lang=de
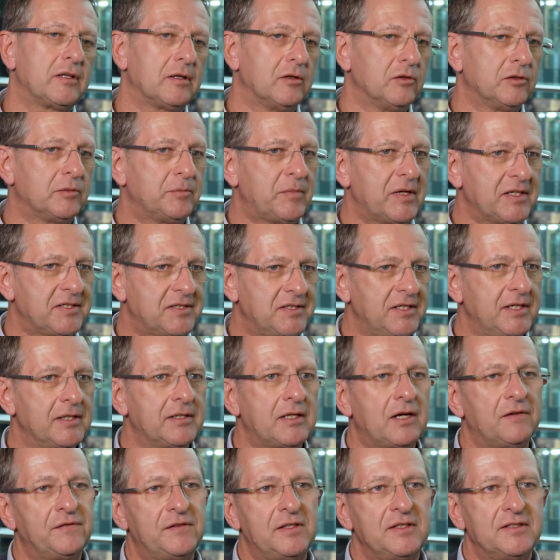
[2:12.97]
und basierend
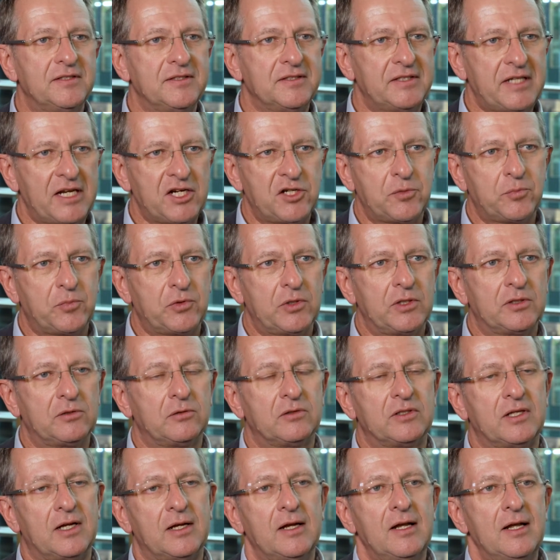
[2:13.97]
auf diesem Dashboard
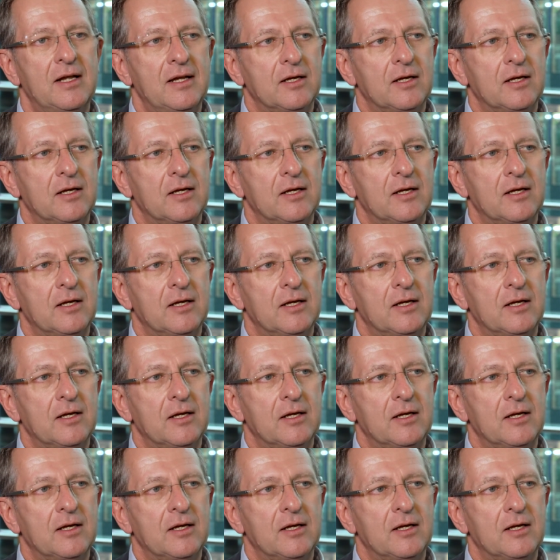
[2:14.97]
oder